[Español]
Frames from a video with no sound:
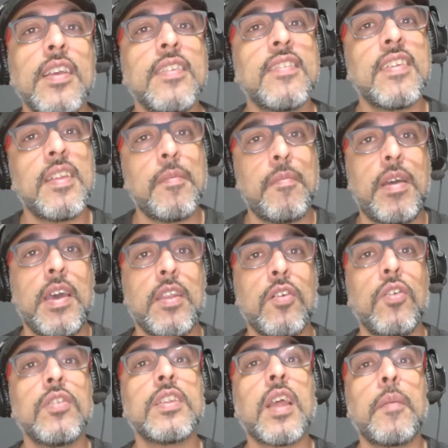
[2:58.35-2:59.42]
Sin
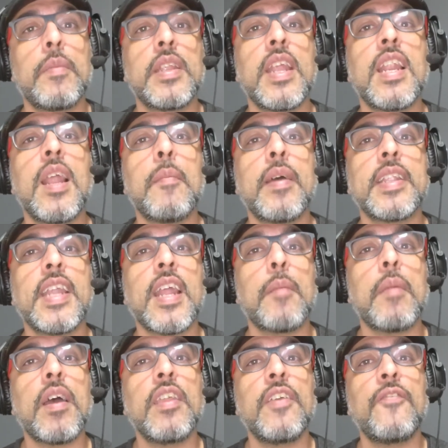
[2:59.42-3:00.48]
embargo, también es la manera
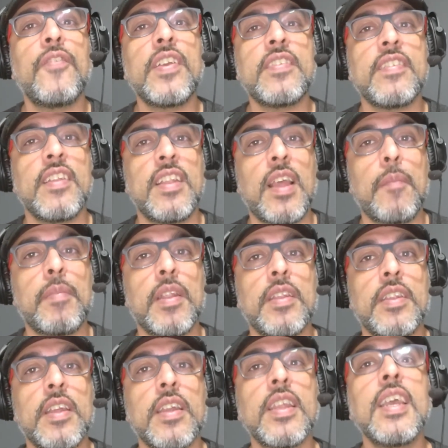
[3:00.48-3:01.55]
más difícil de
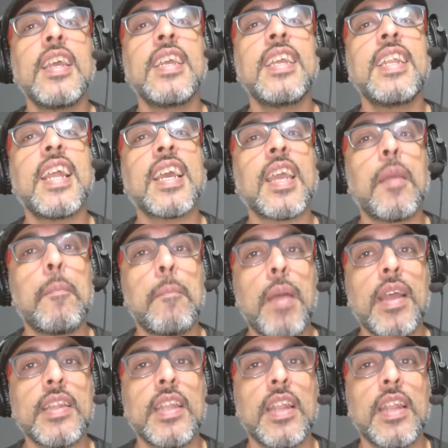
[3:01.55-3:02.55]
aprender y la que más